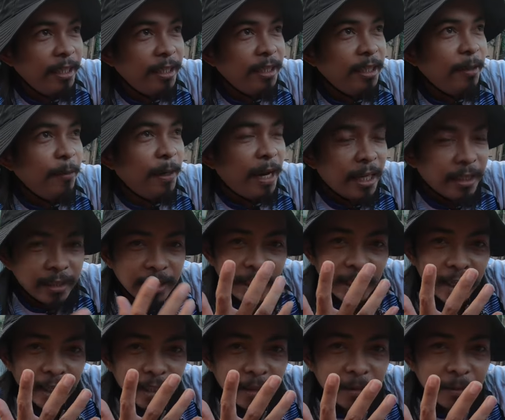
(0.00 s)
Hindi, wala
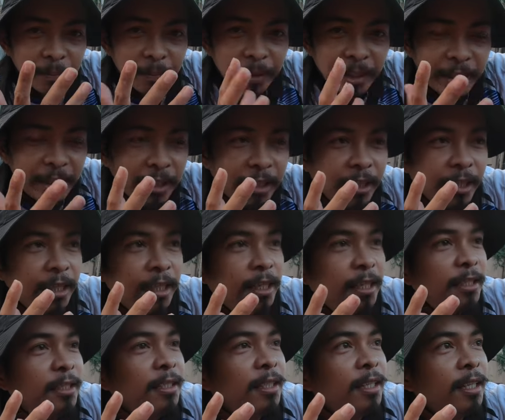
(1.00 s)
silang fishing
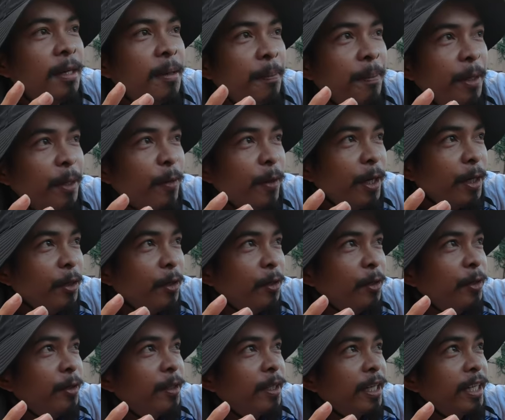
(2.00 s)
reels. Pero ngayon,
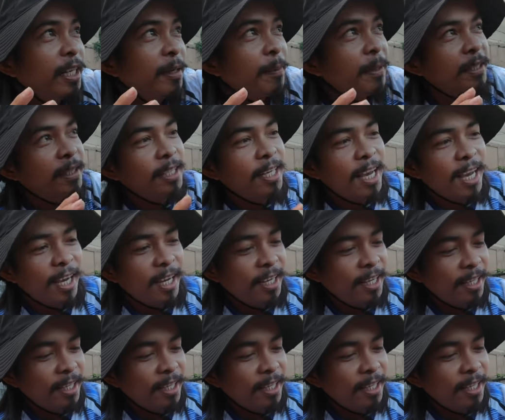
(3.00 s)
naglabas sila.